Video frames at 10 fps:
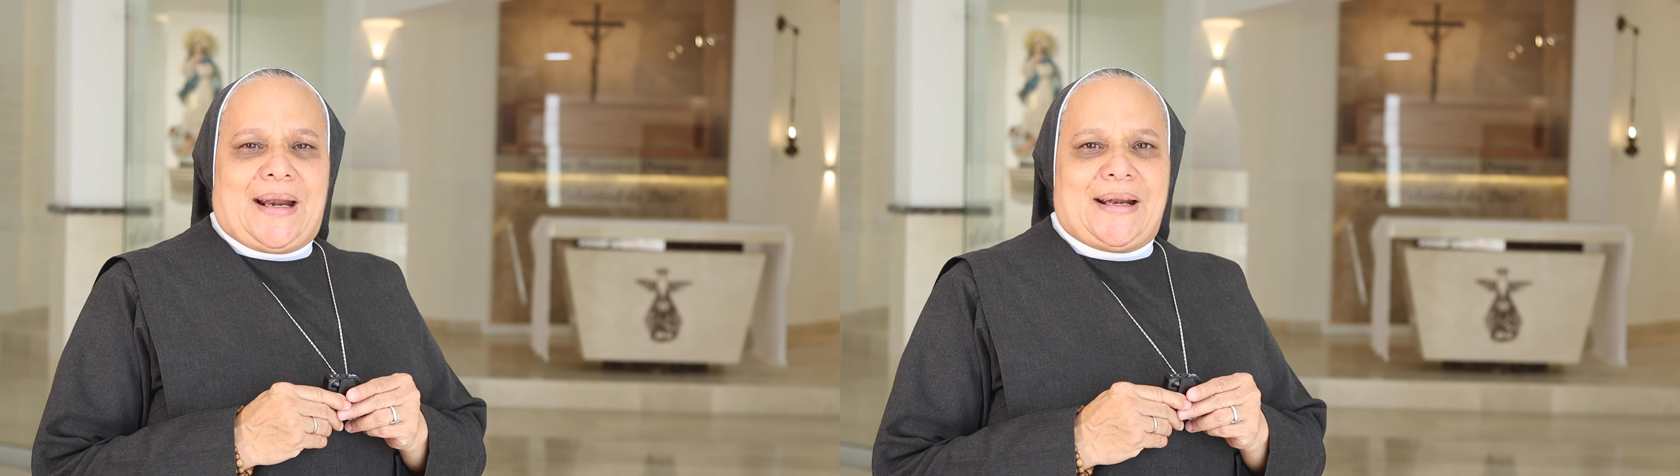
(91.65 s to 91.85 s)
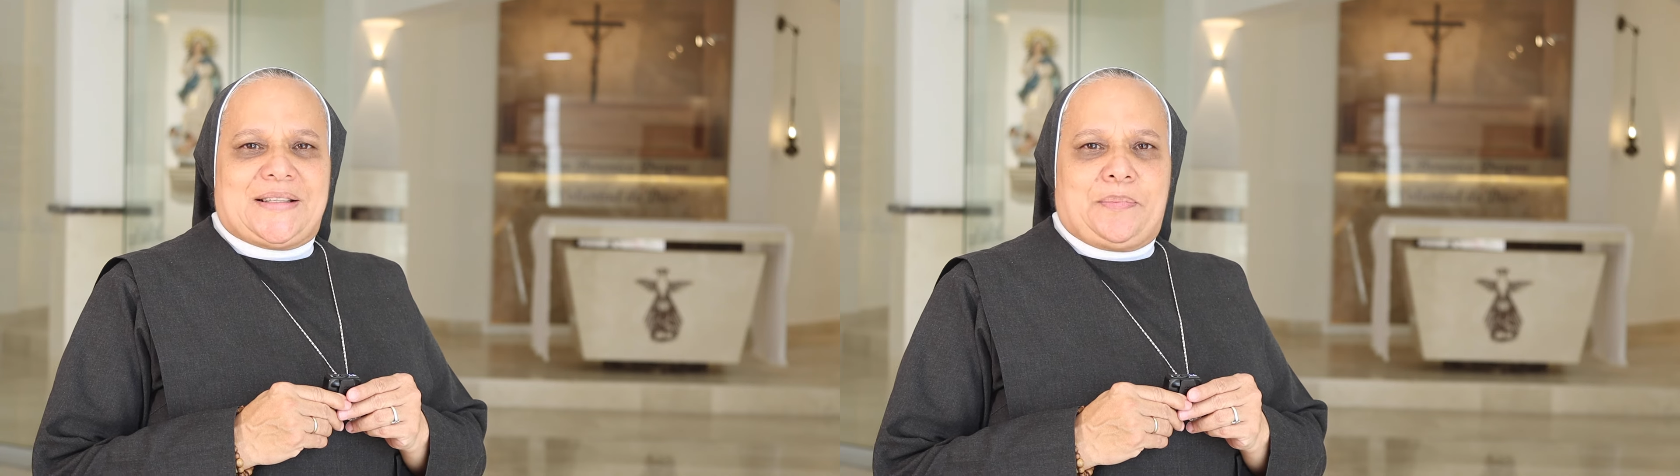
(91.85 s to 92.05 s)

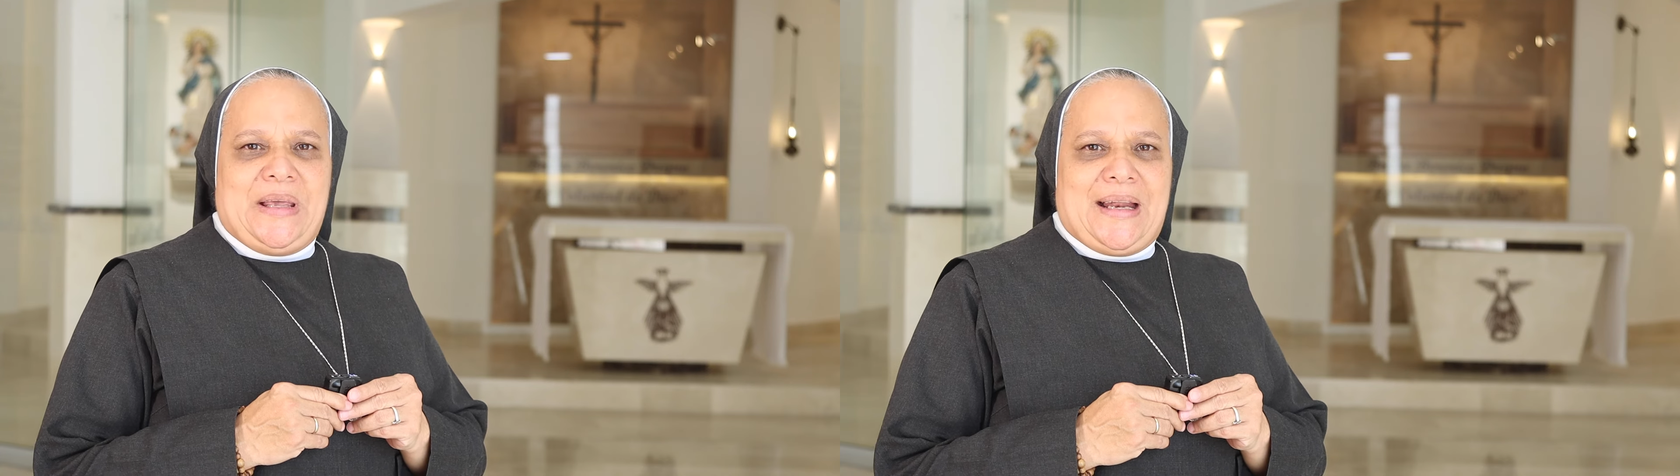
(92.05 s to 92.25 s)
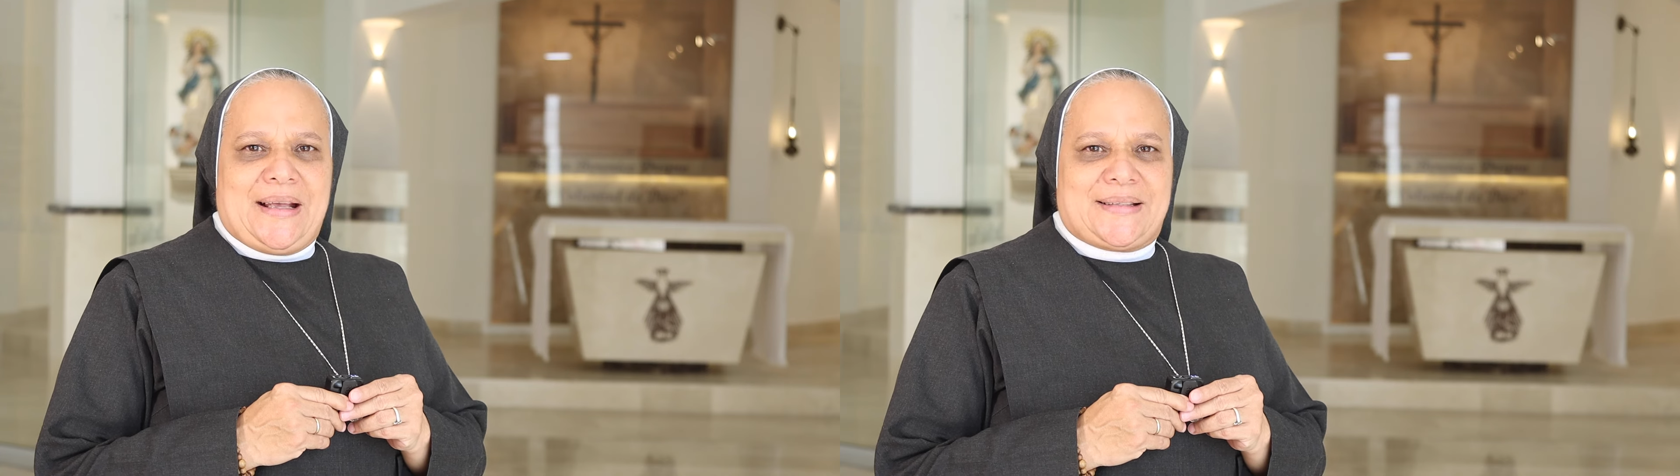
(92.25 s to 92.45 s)

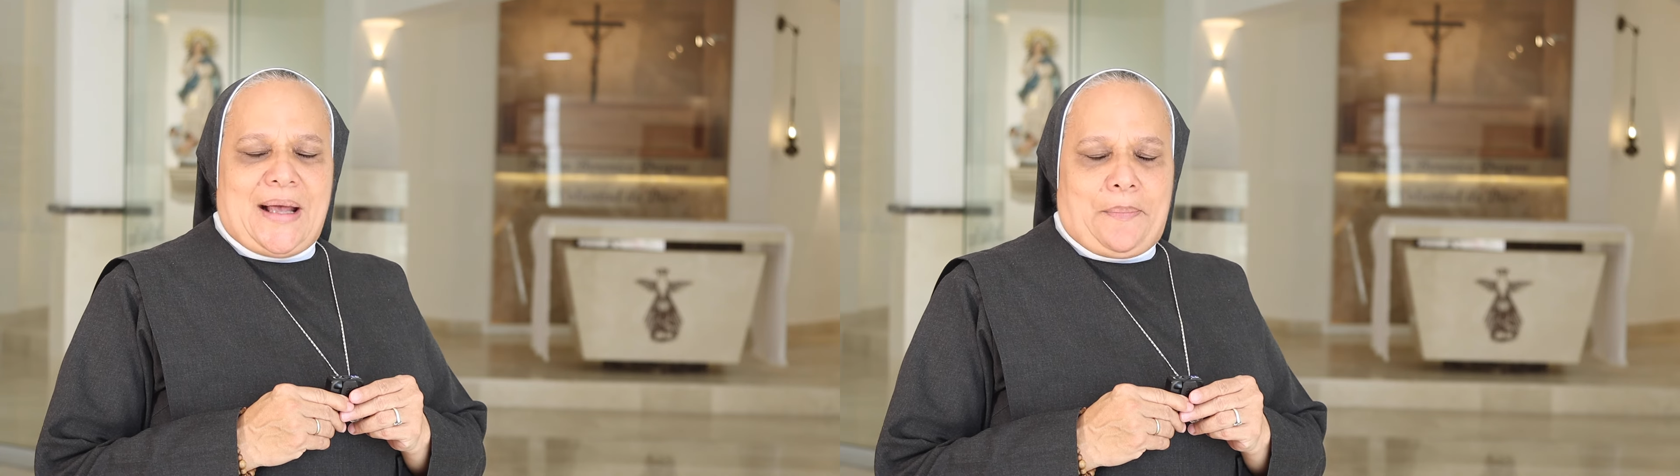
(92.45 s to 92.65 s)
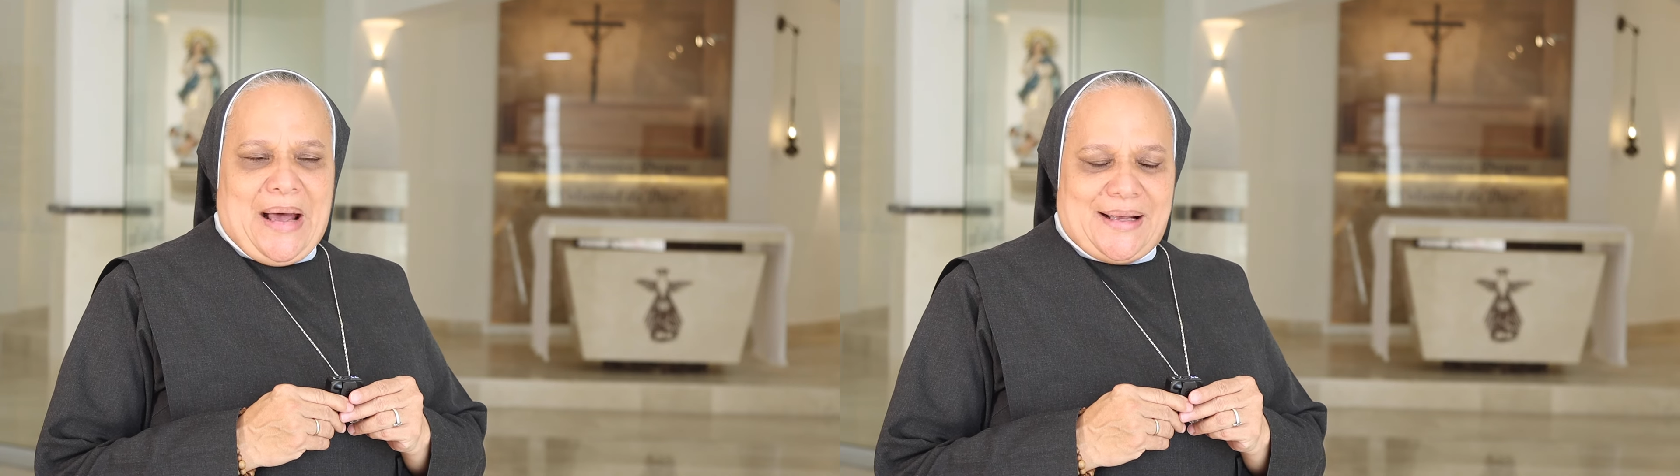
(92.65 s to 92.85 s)
respira
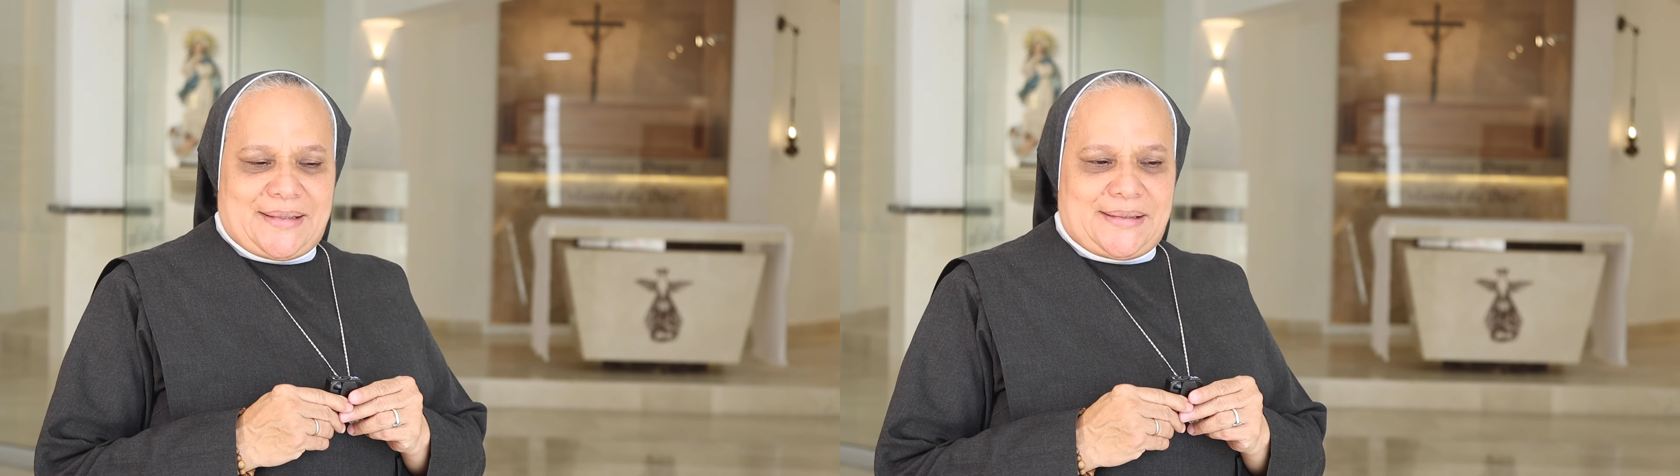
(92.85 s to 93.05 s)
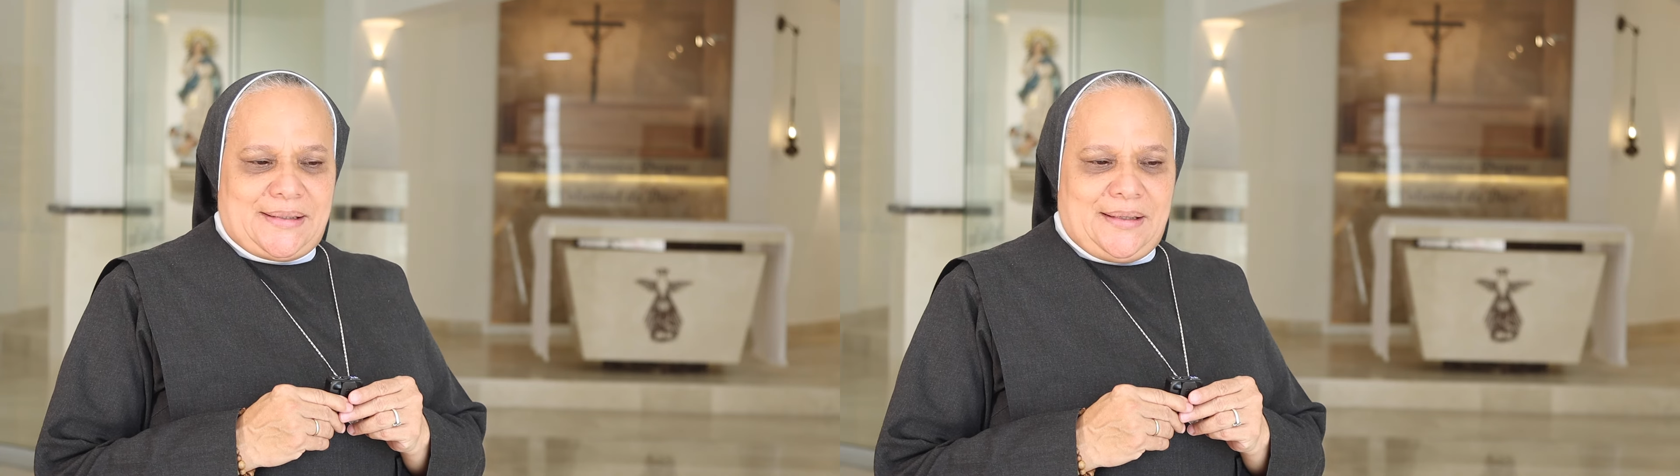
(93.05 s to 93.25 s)
esa
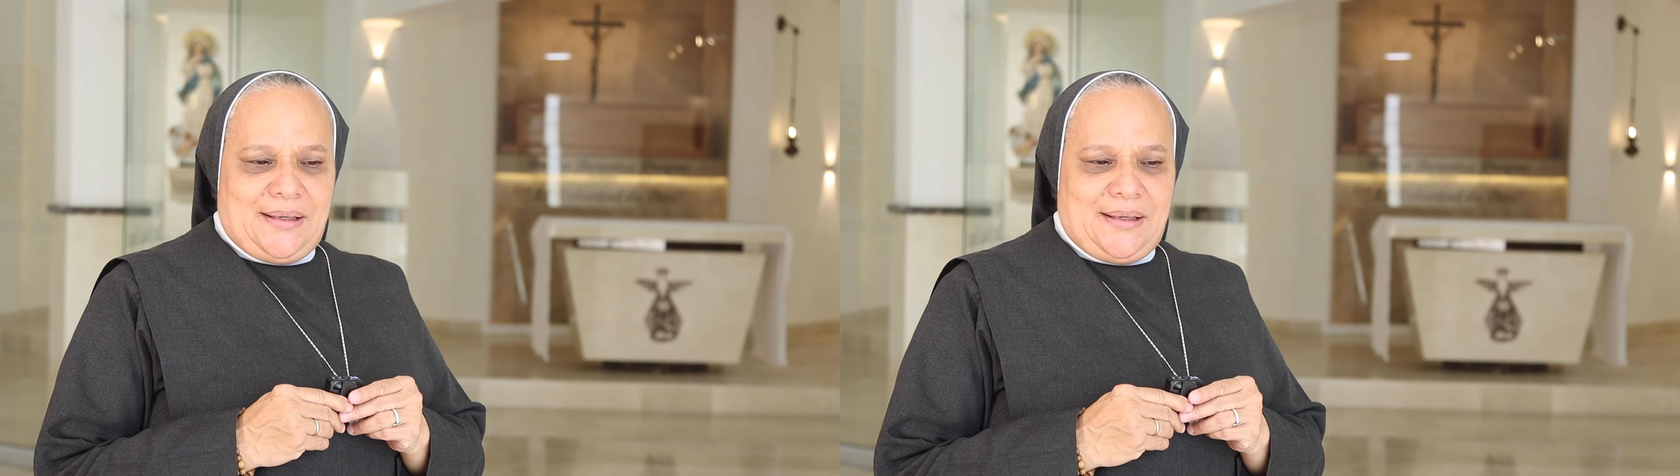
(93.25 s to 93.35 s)
paz,